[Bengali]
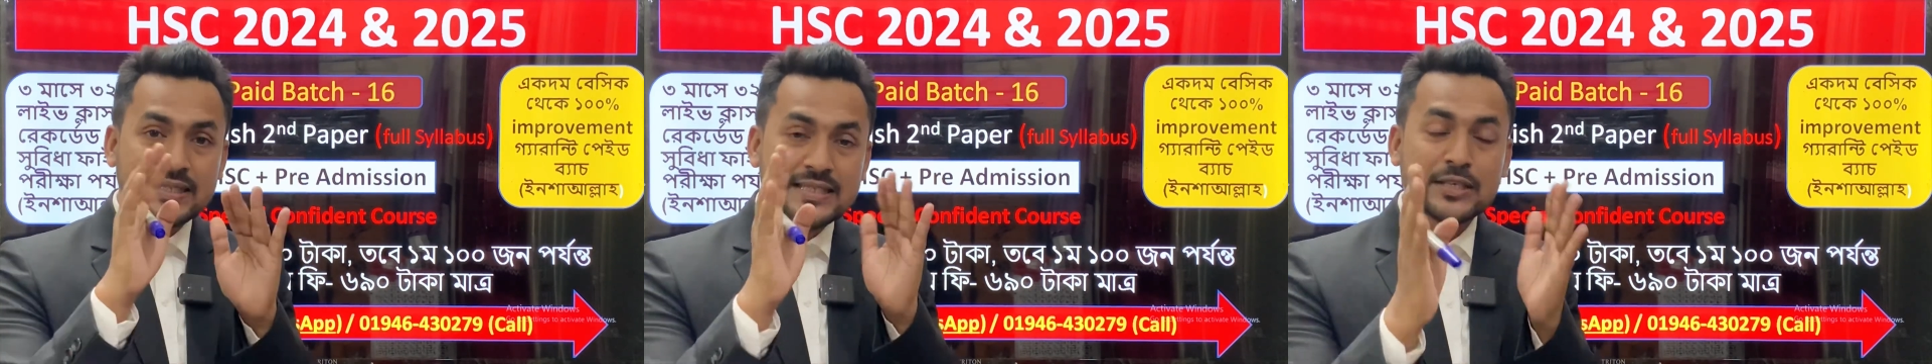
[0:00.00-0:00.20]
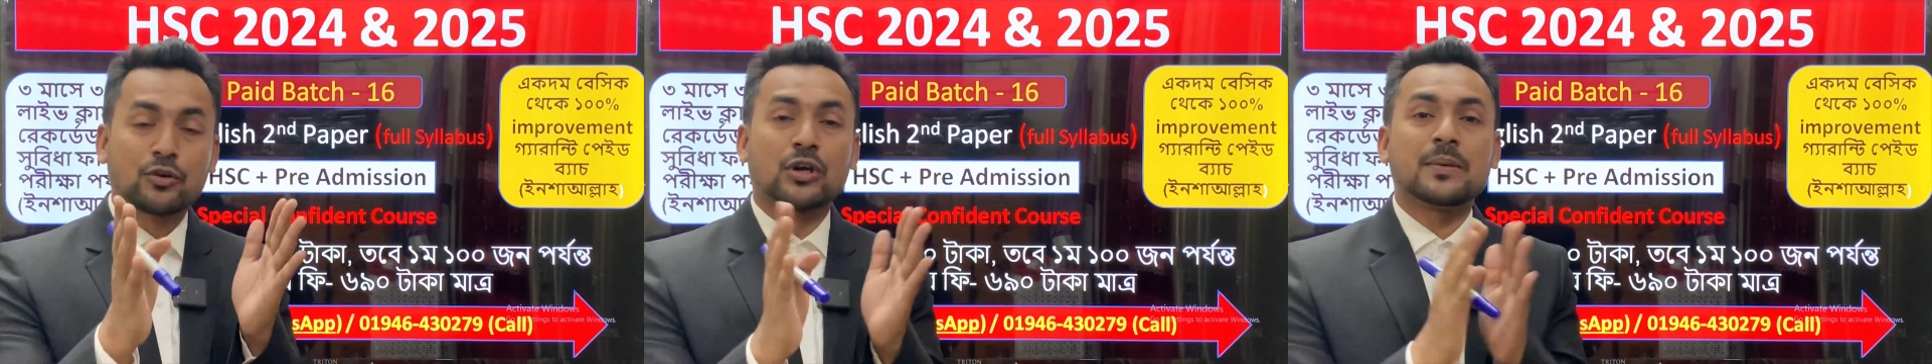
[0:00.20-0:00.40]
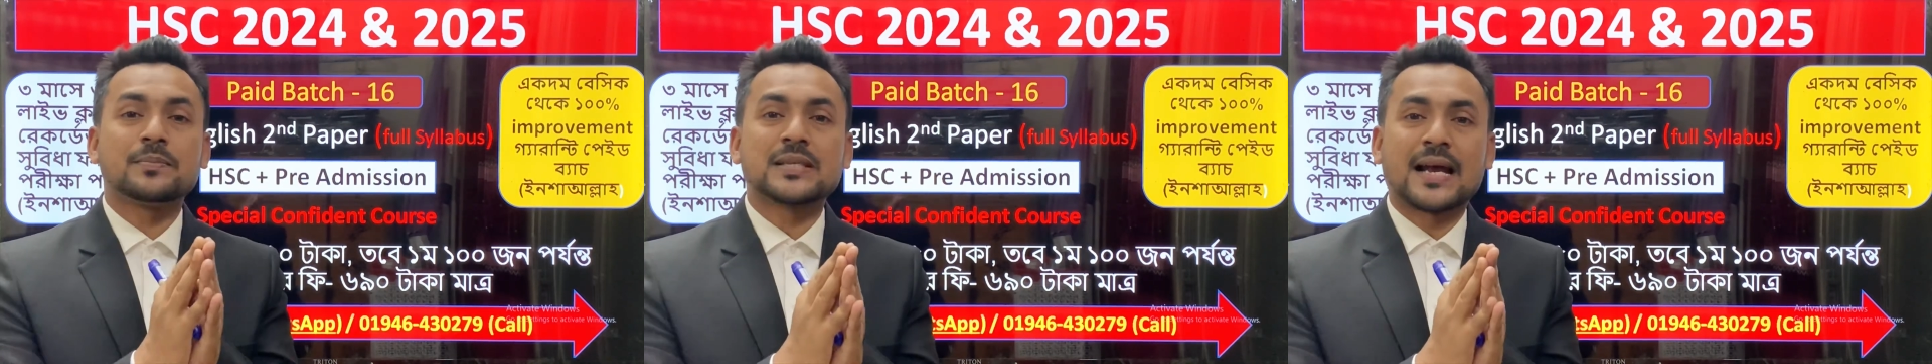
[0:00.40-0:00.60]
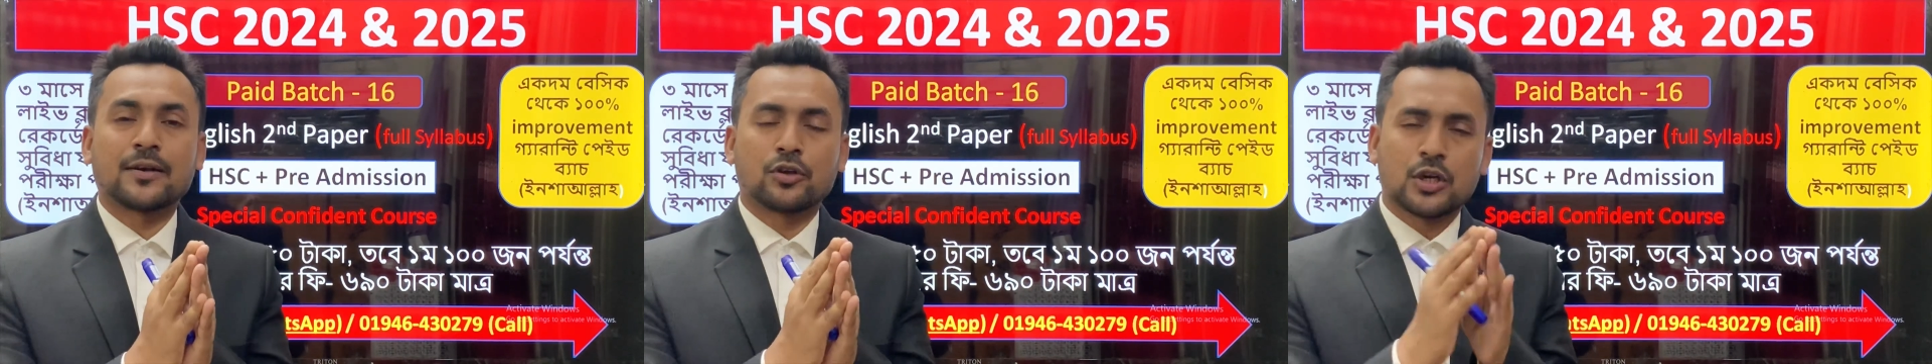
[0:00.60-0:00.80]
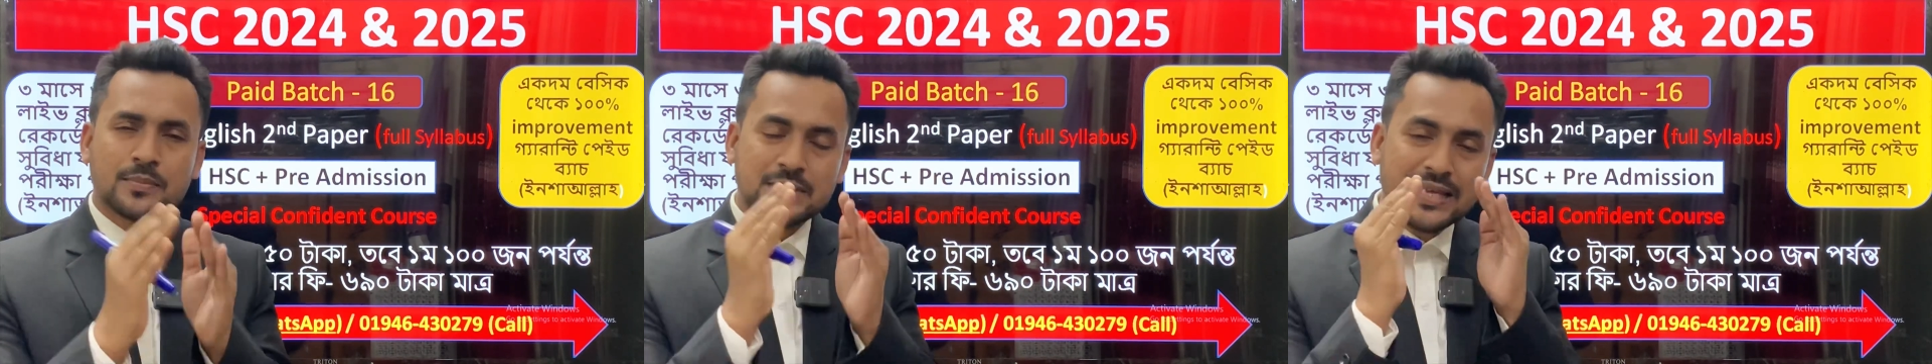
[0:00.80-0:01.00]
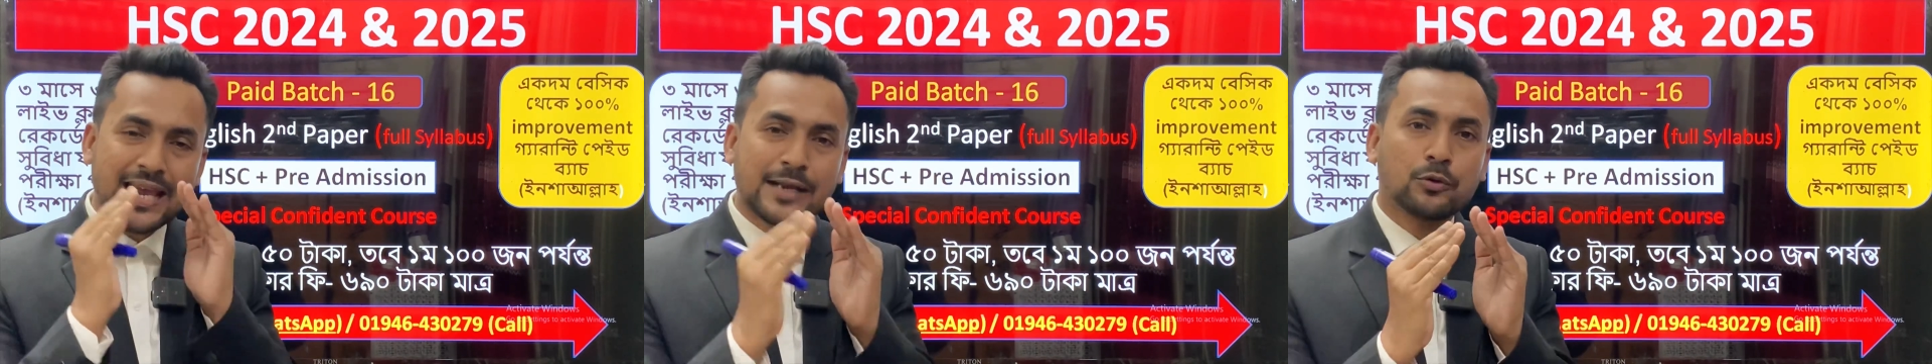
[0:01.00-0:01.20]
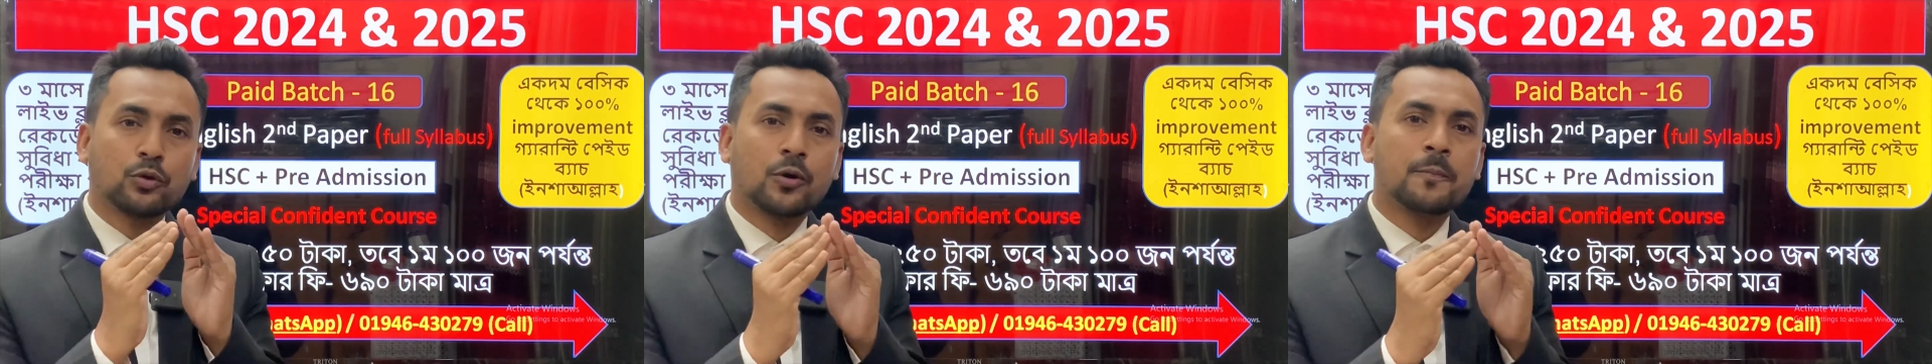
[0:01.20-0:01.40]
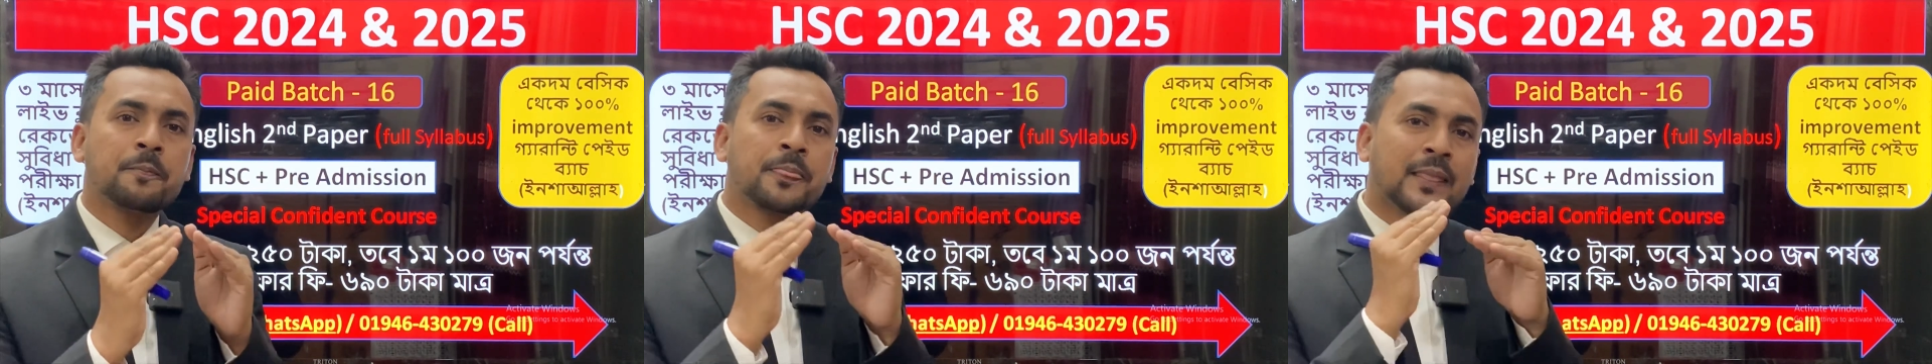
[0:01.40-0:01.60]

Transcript: সিরোনিমস অ্যান্টোনিমস এগুলো